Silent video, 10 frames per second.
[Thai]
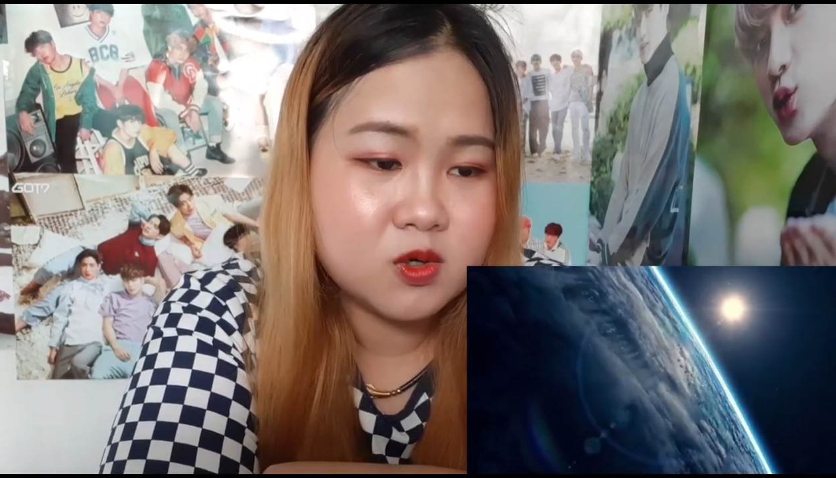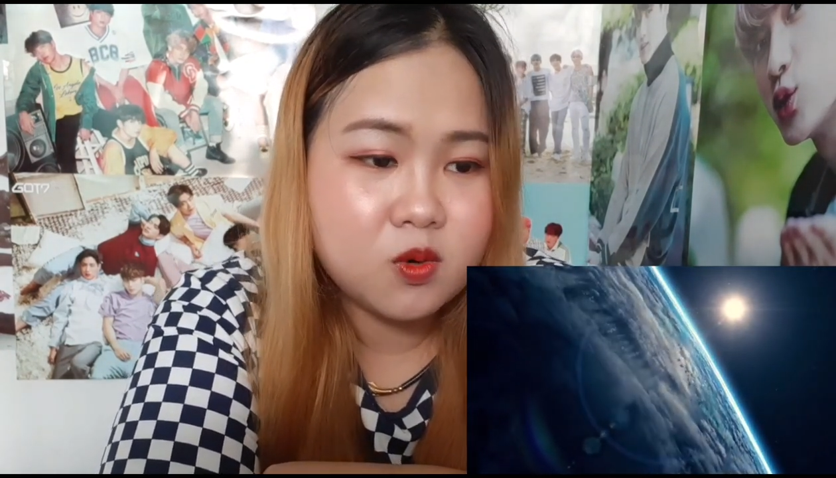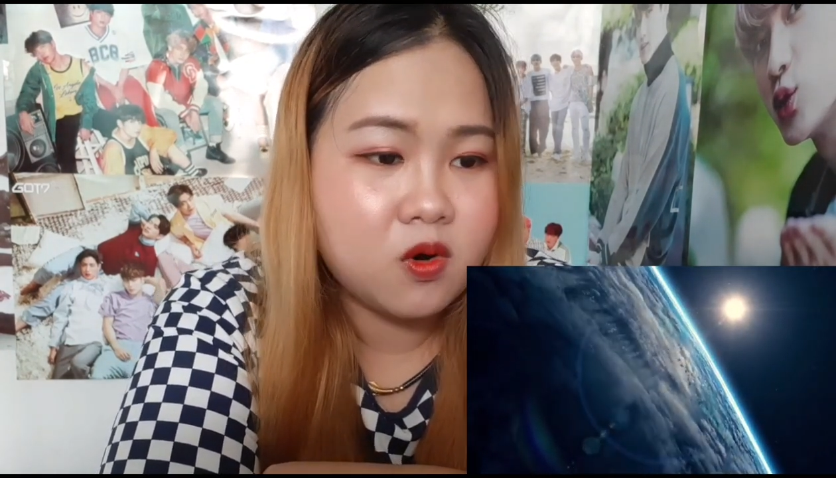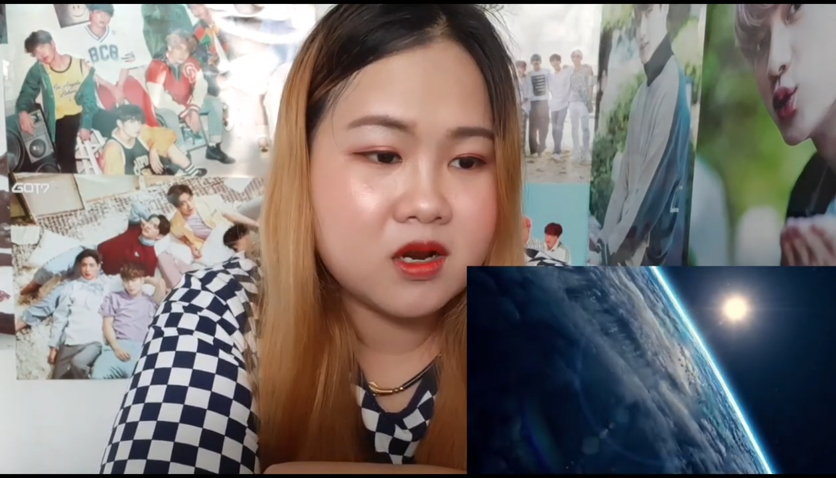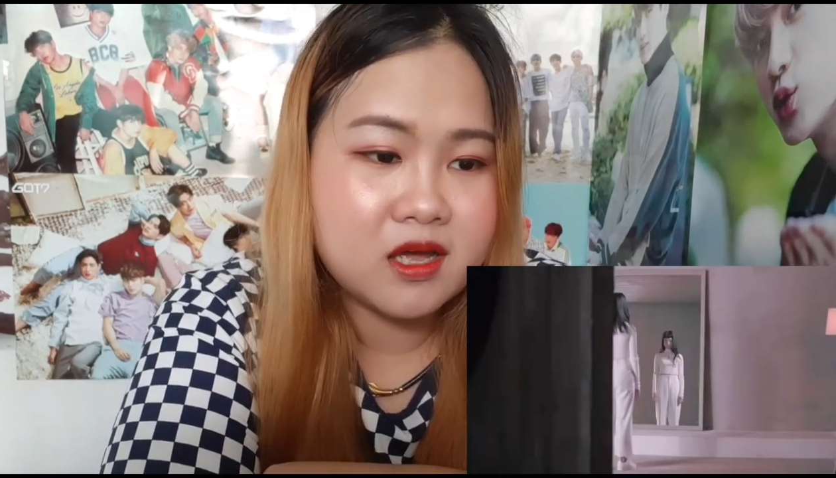
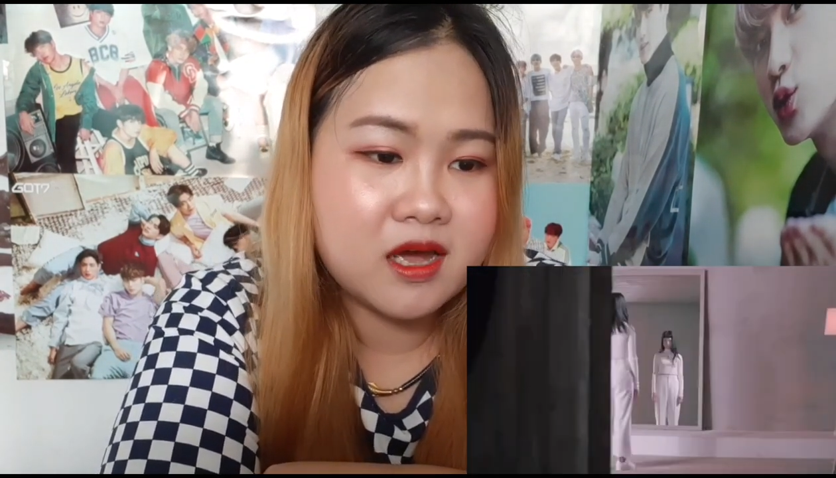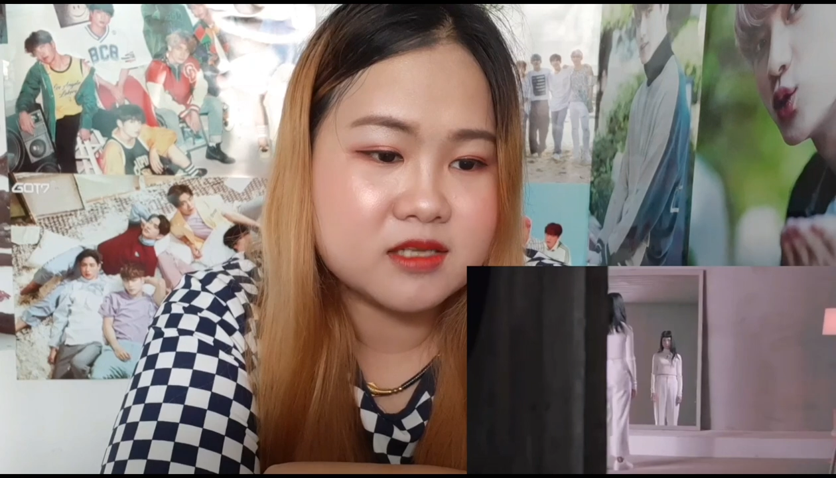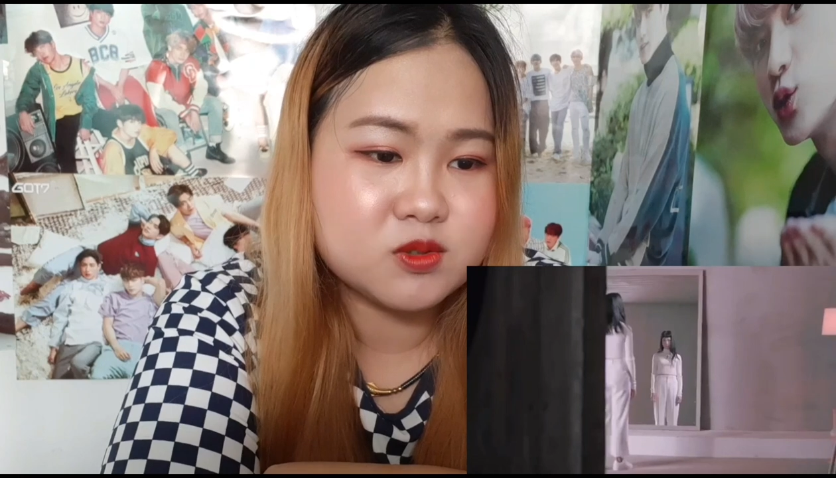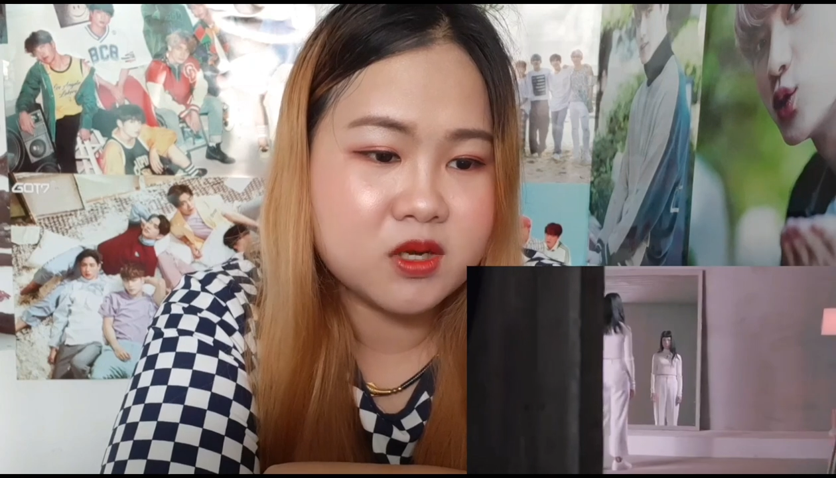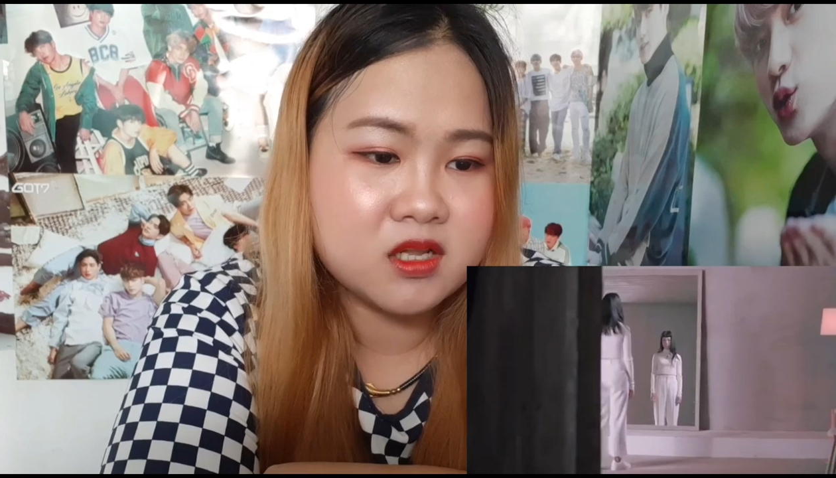ทุกคนเลย
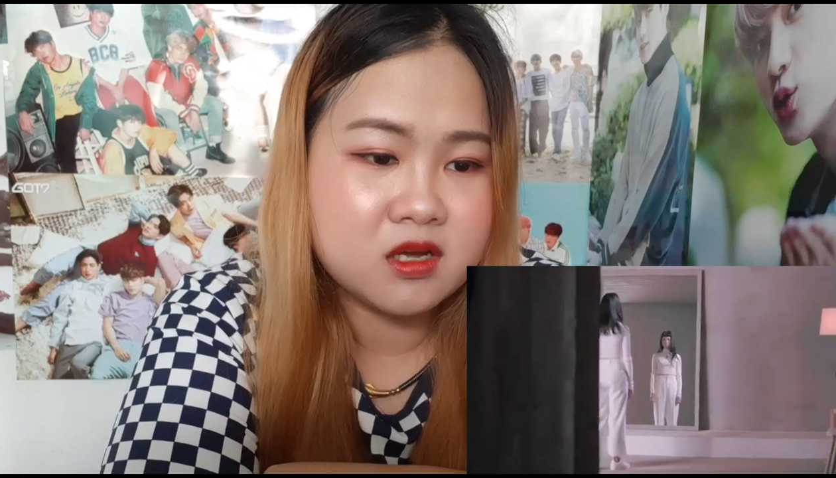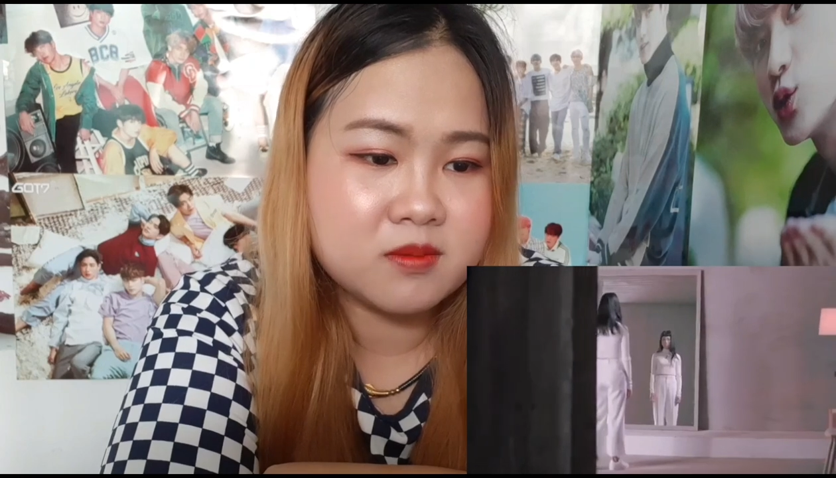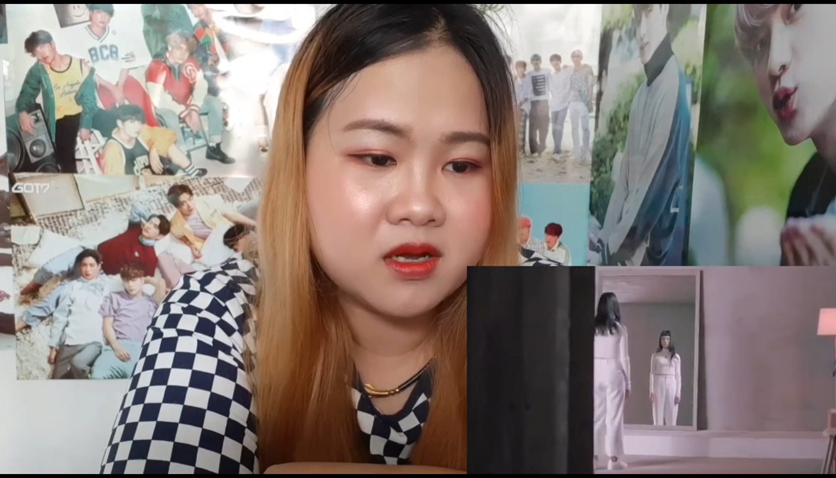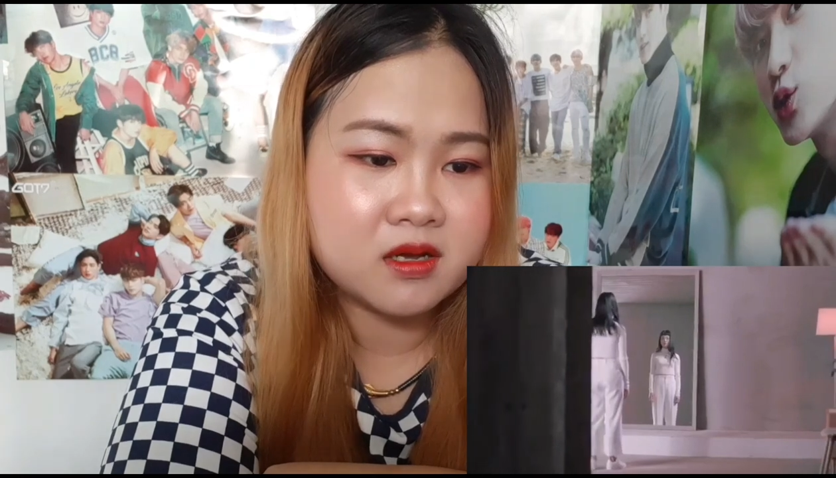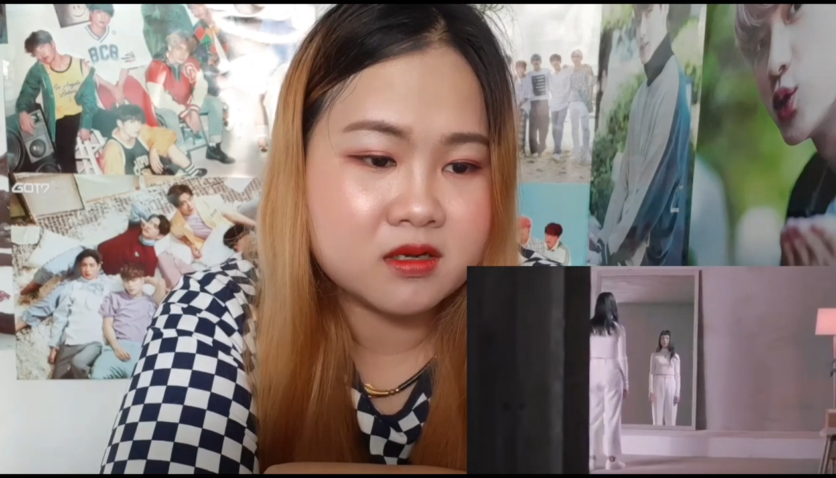อะสวยขึ้นเย
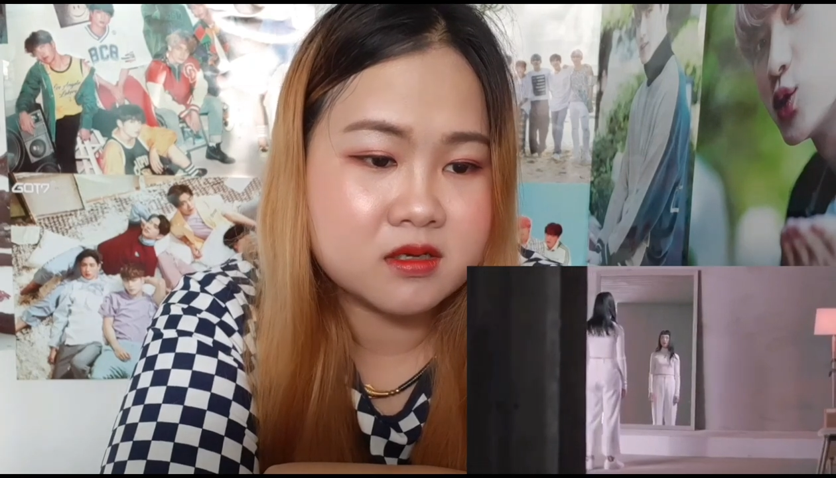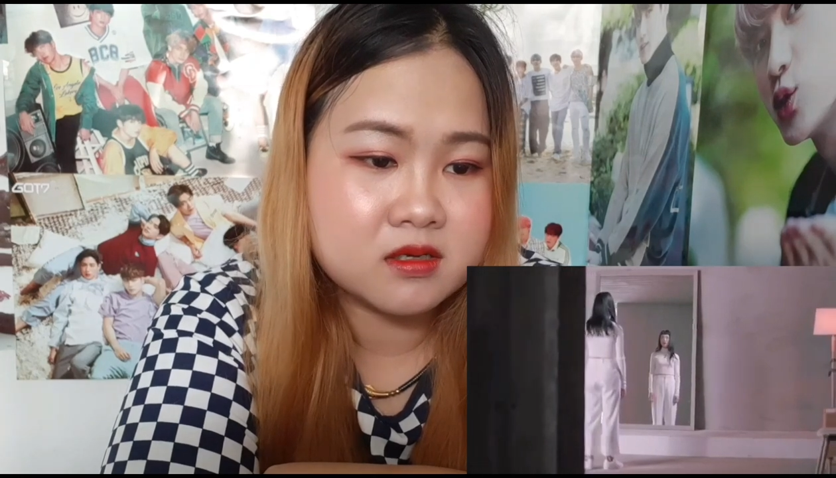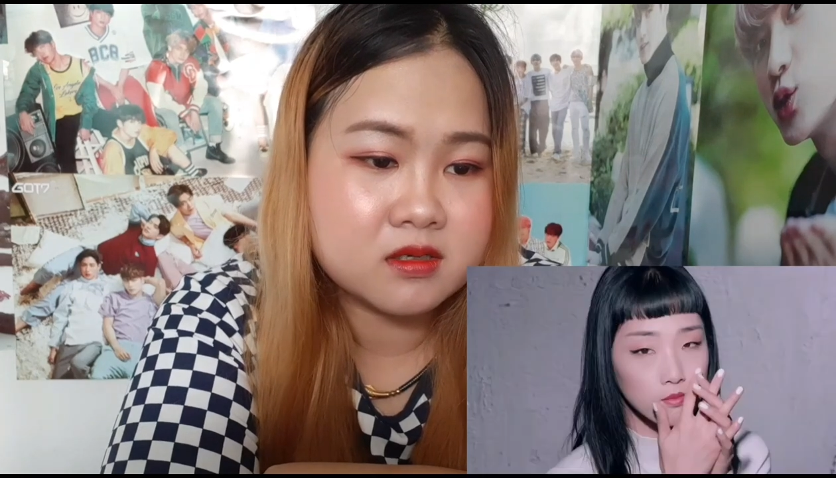อะมาก